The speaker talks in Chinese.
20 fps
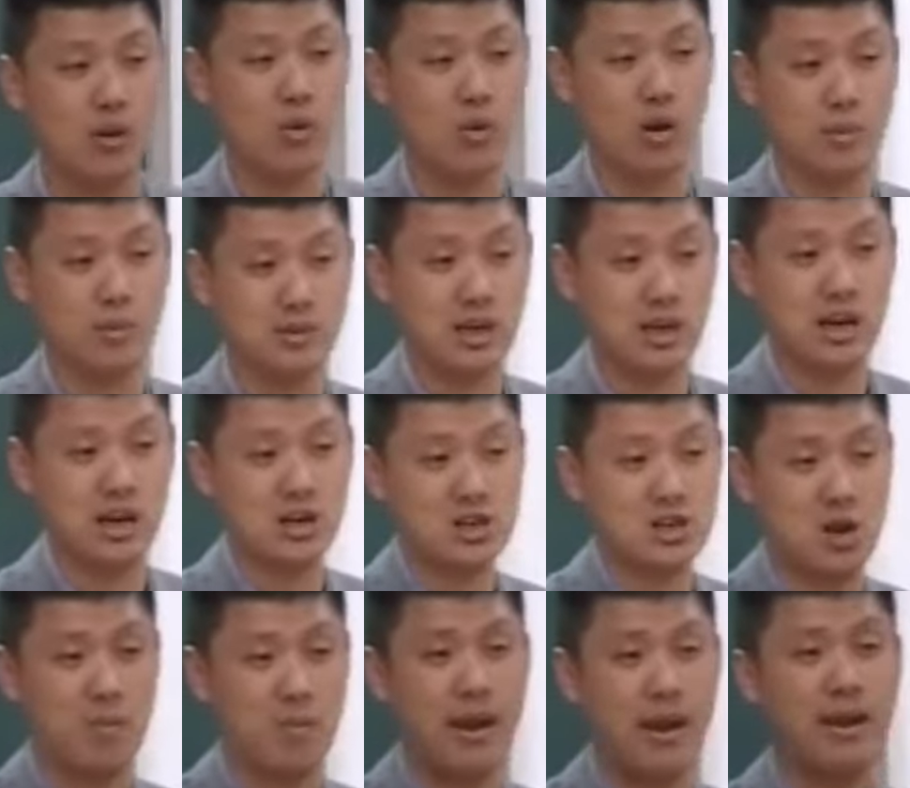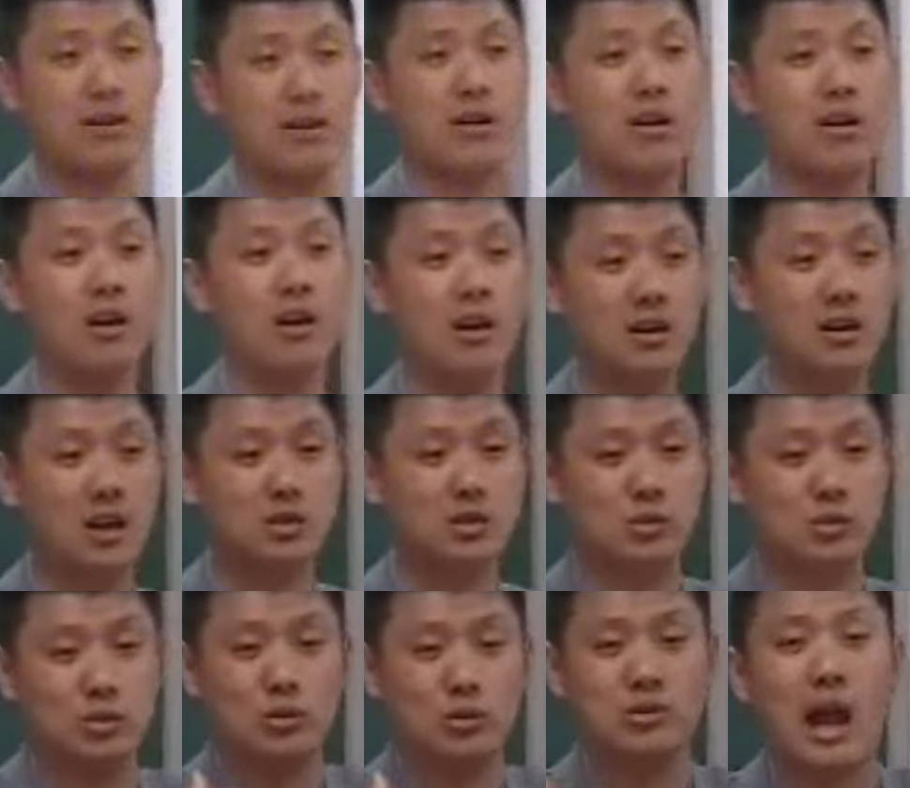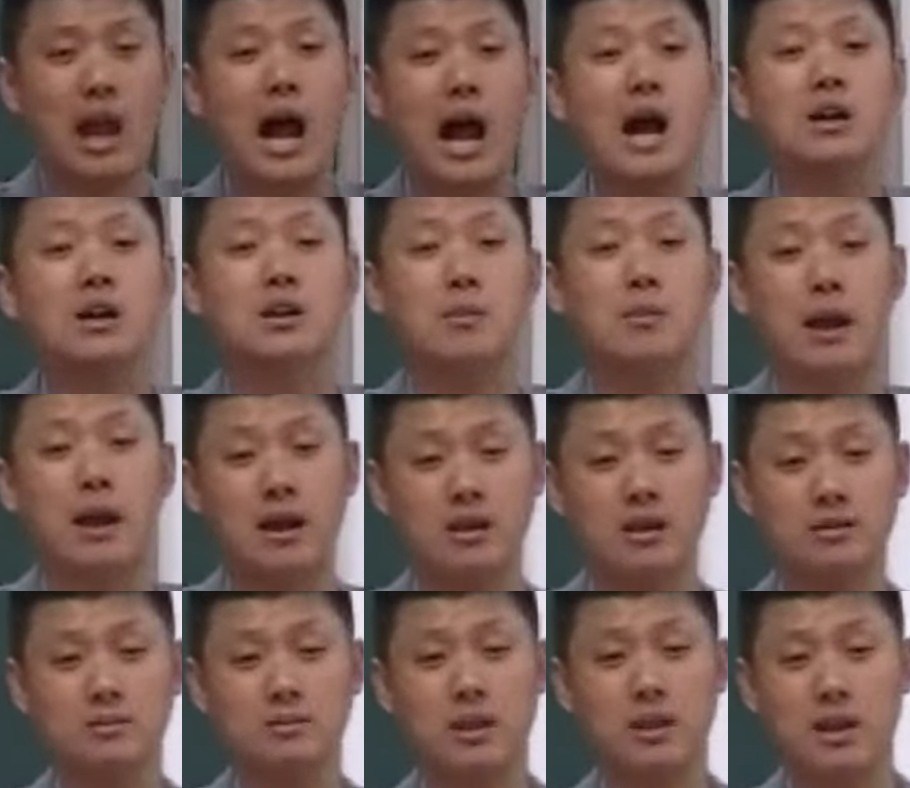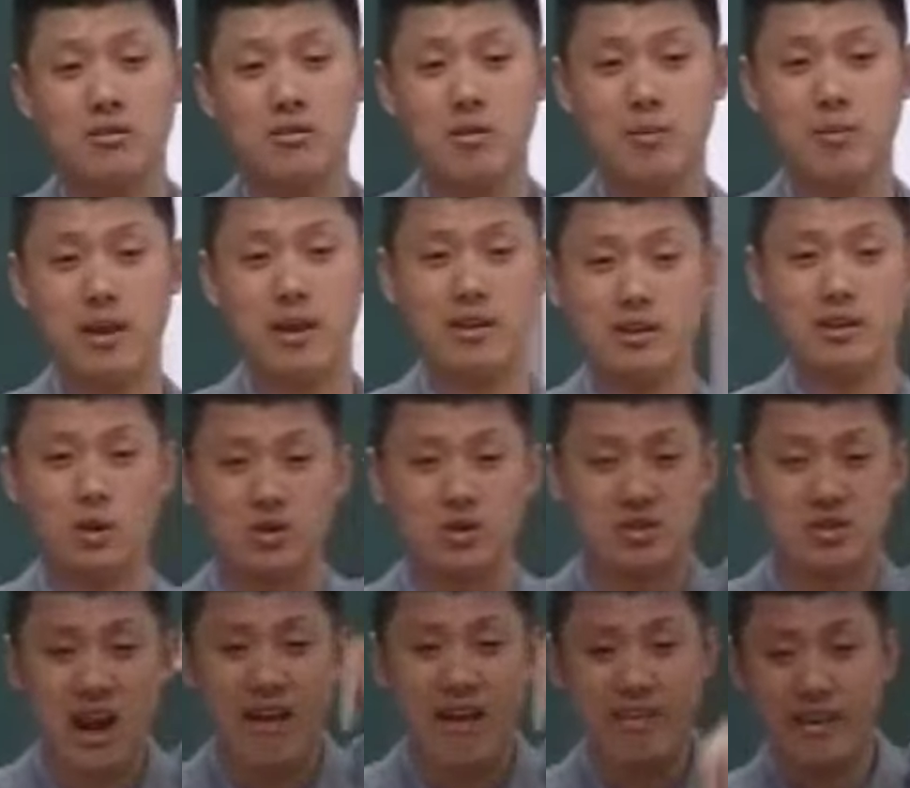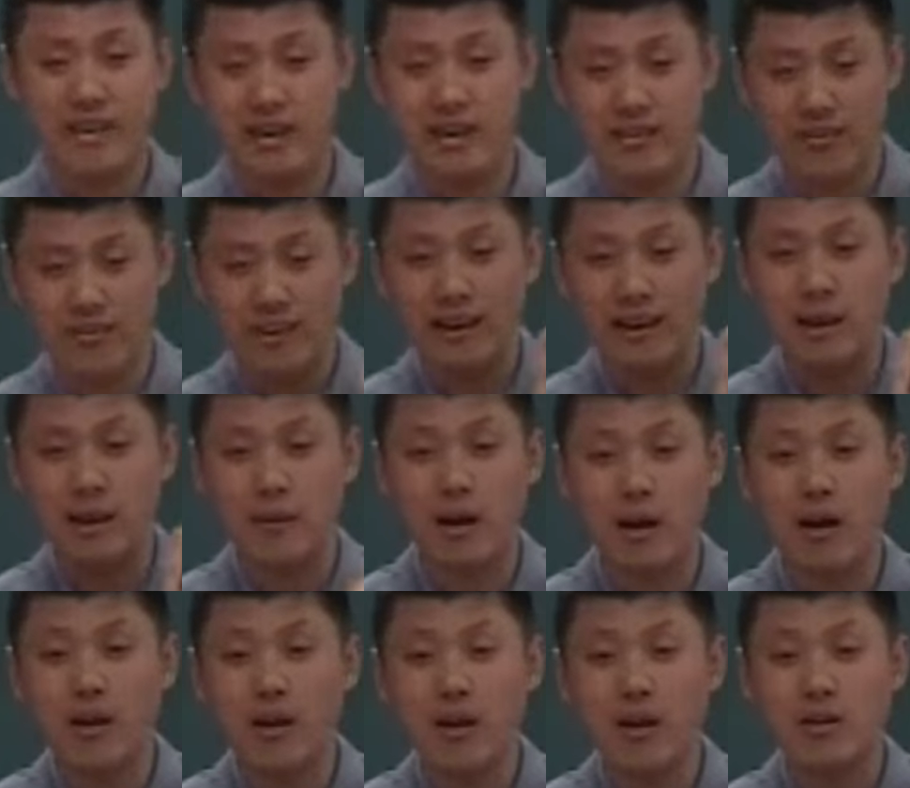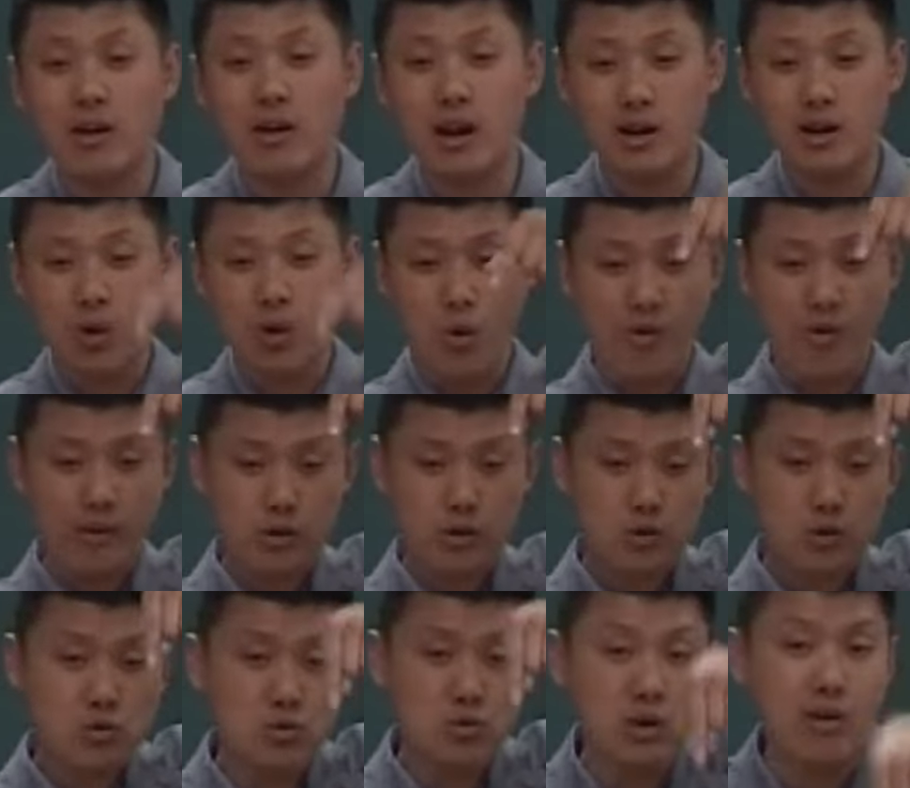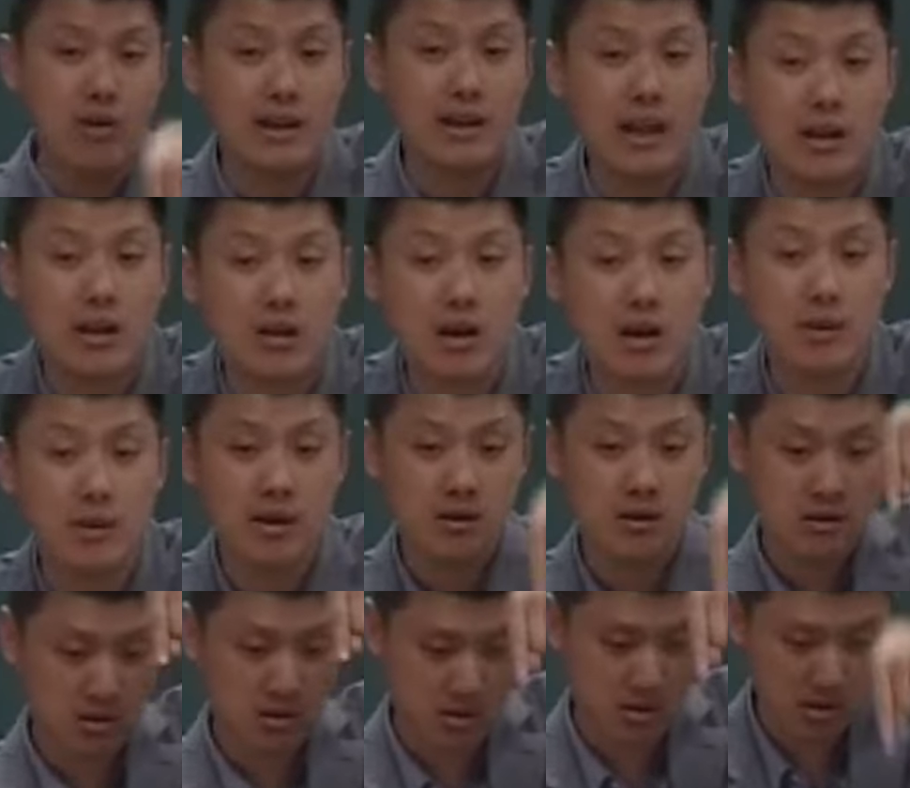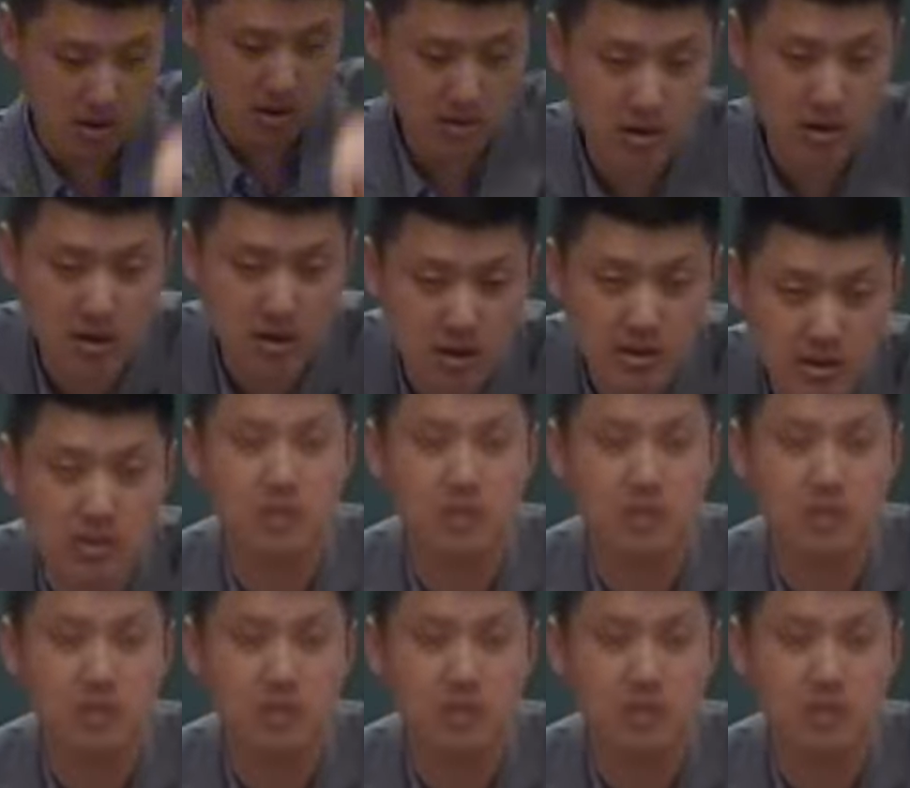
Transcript: 我们将来少埋一人，让总统躺着吧，啊，因为别的人都是站在这个坟里边，是吧？那棺材是竖着往下搁嘛，往下搁你，